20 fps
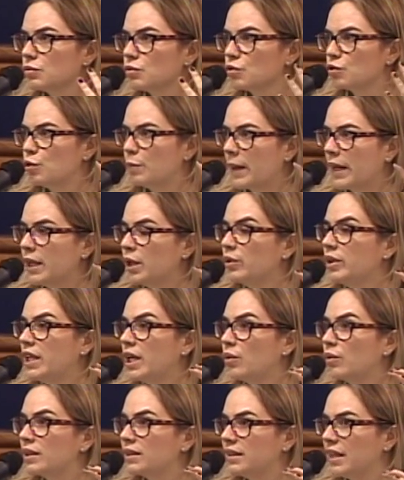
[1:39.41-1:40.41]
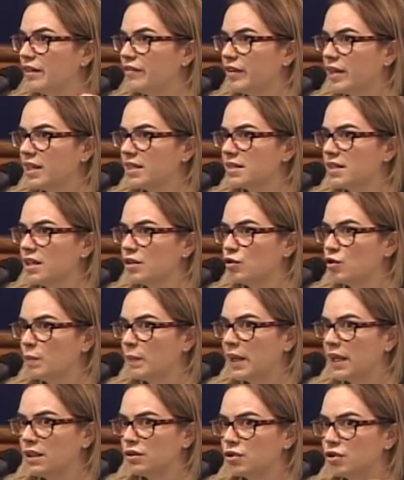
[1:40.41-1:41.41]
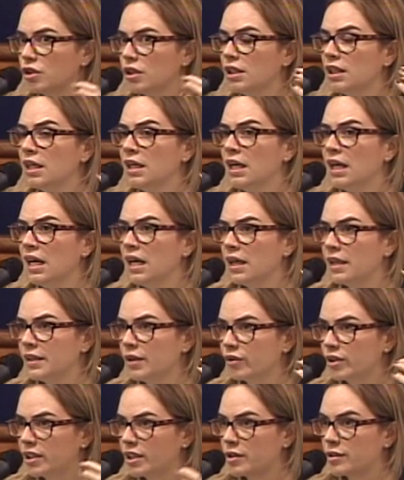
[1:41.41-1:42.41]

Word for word: de uma reunião que teve recentemente, na,